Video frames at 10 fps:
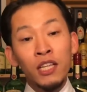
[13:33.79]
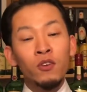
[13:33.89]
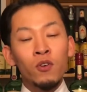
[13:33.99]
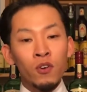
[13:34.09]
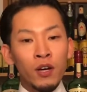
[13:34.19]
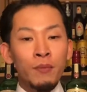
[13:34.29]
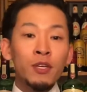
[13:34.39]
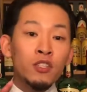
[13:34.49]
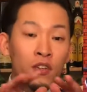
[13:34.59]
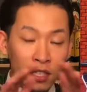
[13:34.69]
ところあ
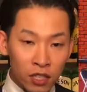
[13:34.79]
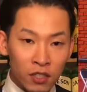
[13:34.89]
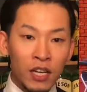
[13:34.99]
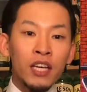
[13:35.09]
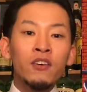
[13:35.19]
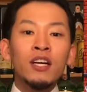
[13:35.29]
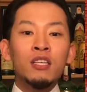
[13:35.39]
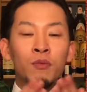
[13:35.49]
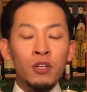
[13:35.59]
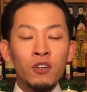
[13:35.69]
一応概要欄
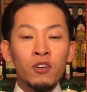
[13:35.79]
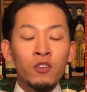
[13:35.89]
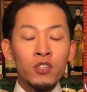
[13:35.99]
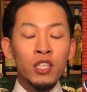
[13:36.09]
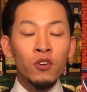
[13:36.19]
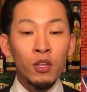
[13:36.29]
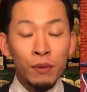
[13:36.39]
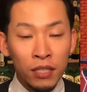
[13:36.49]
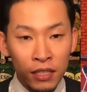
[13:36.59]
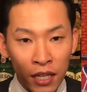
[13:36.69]
にもいろいろ載せておき
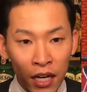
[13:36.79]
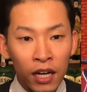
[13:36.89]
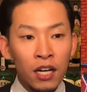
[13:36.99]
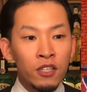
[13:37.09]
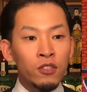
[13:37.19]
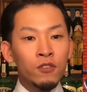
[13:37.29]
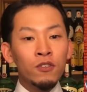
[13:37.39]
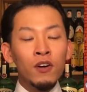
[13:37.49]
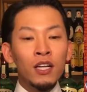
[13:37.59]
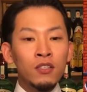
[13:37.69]
ますが食
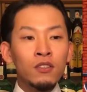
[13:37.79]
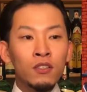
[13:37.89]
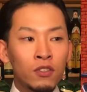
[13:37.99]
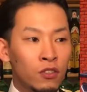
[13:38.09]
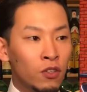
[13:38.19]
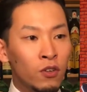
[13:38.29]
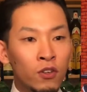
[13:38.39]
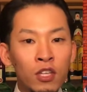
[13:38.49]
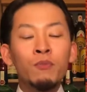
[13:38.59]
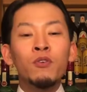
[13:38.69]
堂トというとこ
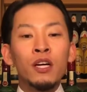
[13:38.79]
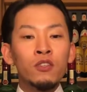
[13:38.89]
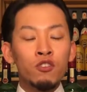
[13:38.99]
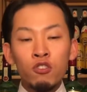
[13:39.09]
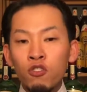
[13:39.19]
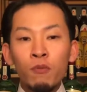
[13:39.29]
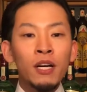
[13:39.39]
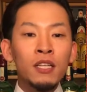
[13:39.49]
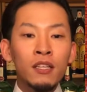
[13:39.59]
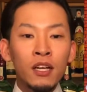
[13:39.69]
ろに僕あの出張
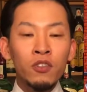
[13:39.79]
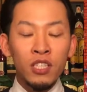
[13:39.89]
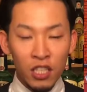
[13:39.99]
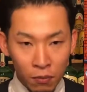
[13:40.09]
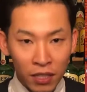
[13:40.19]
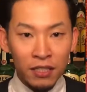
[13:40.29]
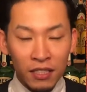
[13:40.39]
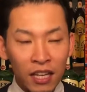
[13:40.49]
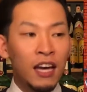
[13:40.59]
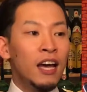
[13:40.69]
バーテンダーをしに行きますで、